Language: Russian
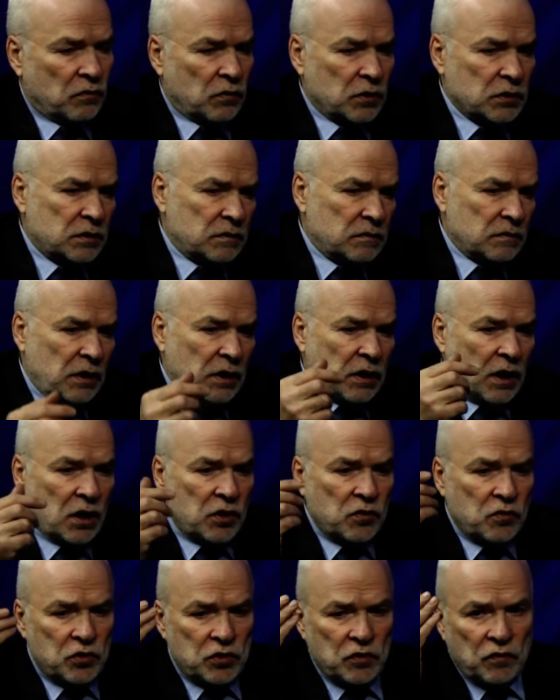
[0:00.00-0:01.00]
Вот я
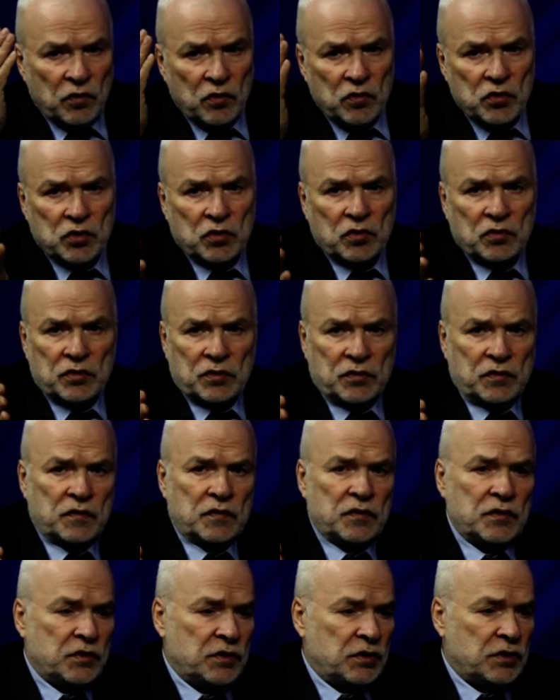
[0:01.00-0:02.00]
не удивлюсь, что
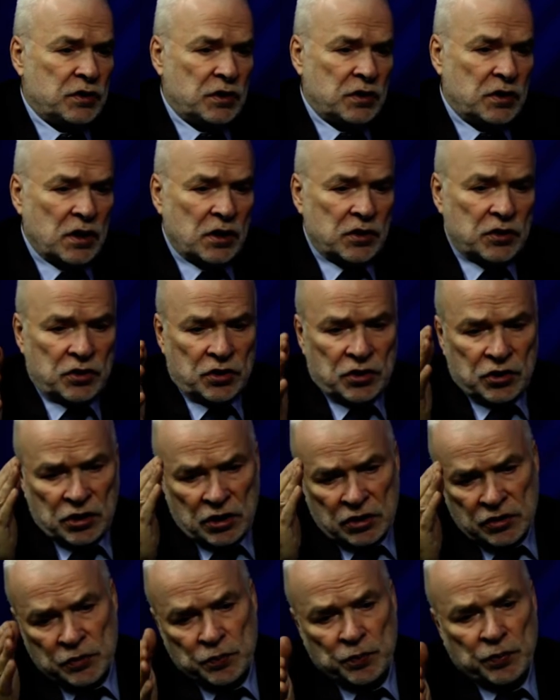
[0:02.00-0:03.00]
сидящий
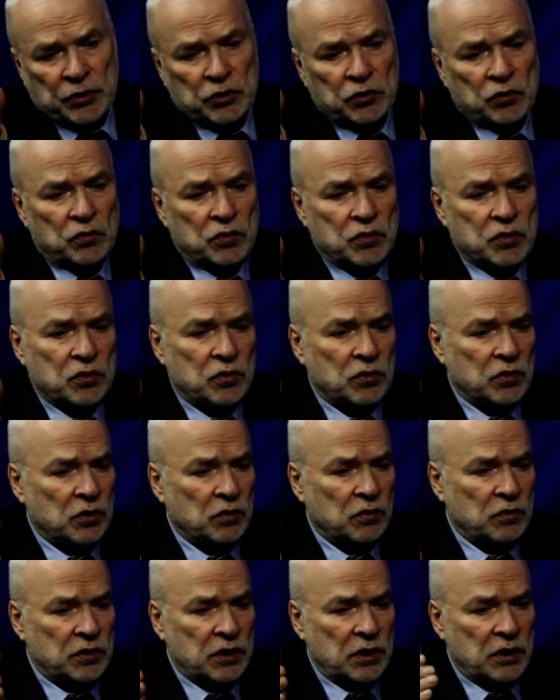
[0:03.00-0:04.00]
сейчас по ту
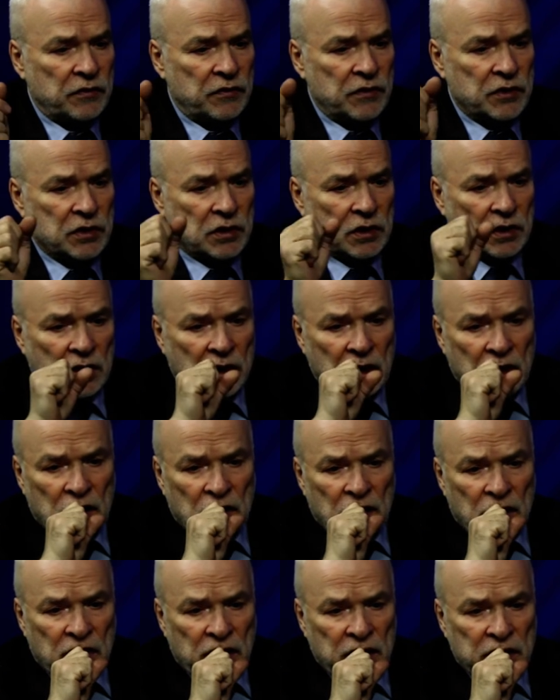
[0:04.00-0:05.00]
сторону телевизора
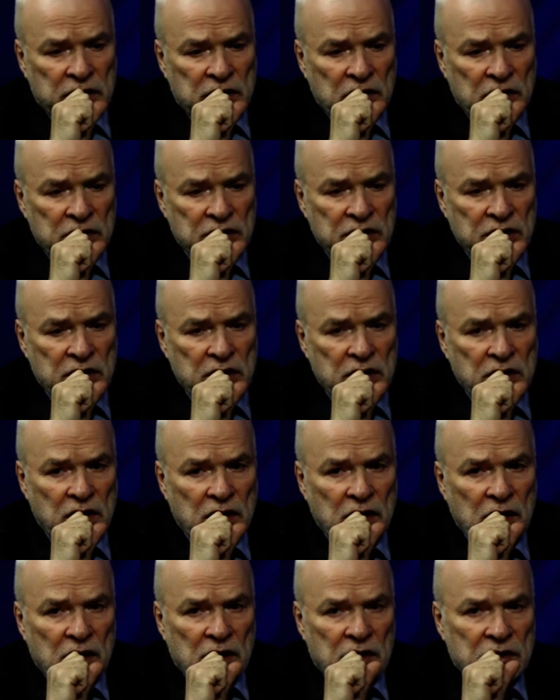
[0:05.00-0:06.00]
э,
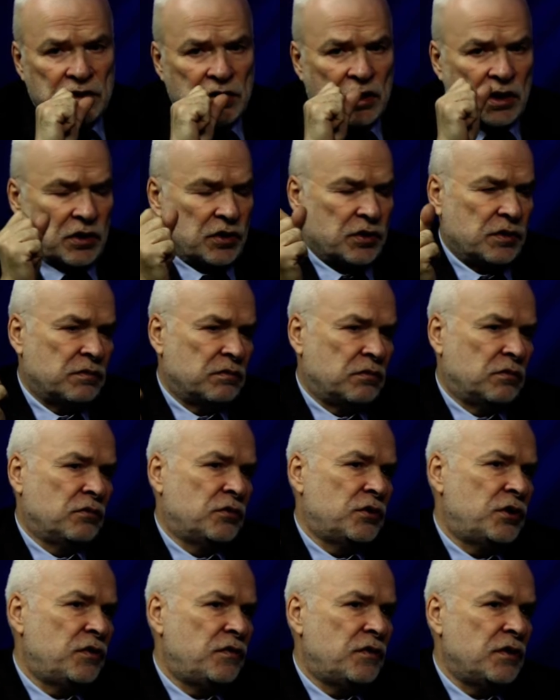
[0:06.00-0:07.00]
телезритель, скажем,
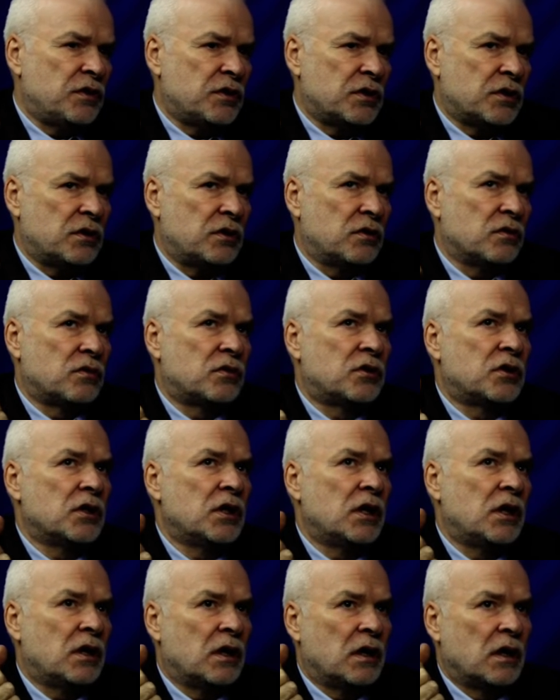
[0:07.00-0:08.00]
удивится,
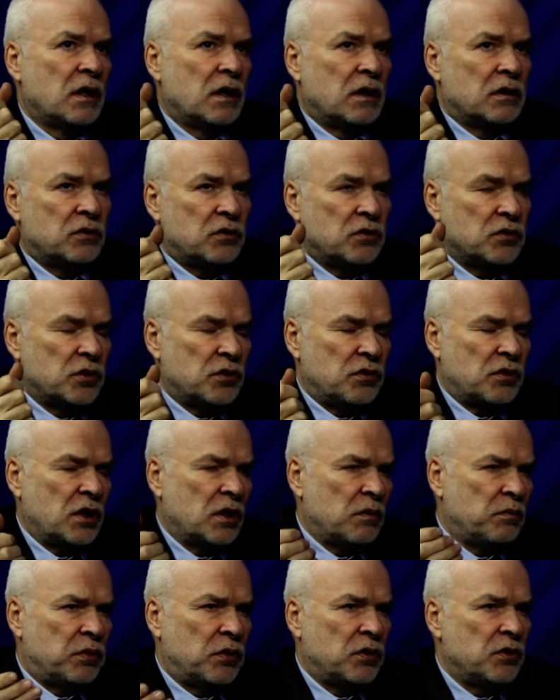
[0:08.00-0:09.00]
неужели то, что
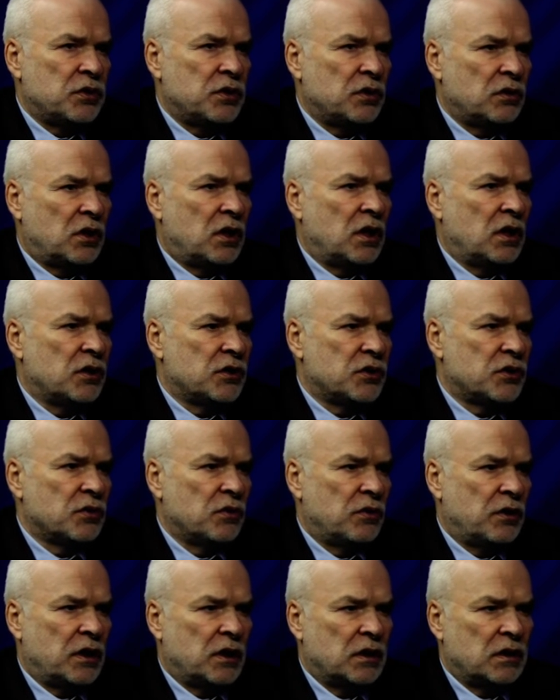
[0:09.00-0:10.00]
я бросил
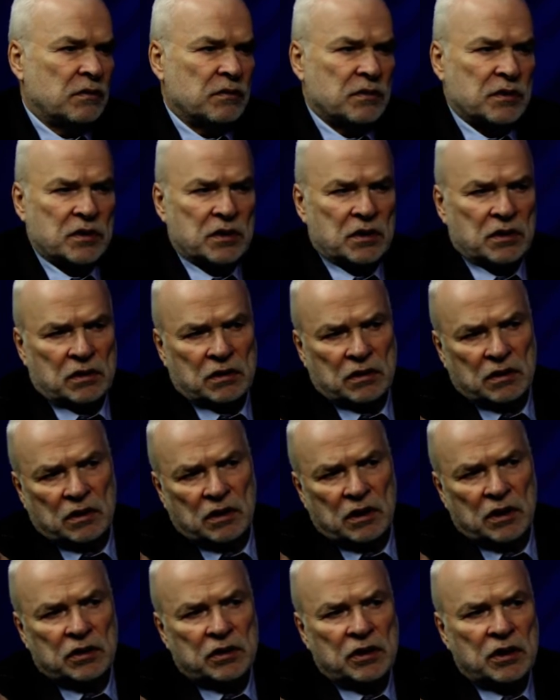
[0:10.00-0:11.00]
колесо рядом с а,
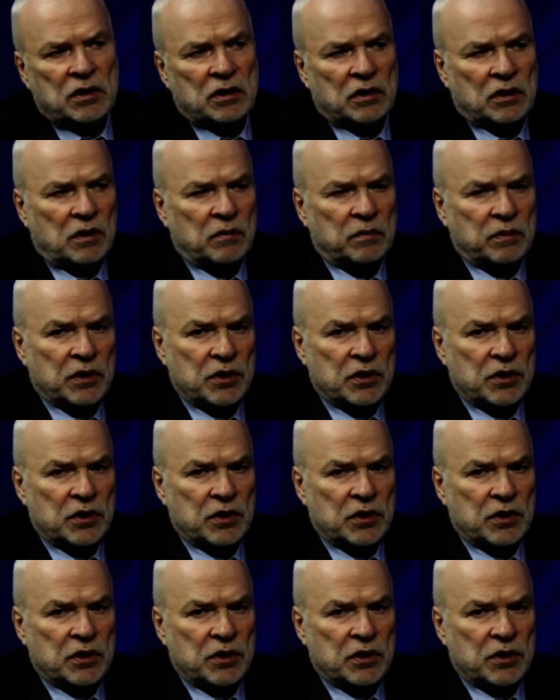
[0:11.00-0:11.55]
контейнерной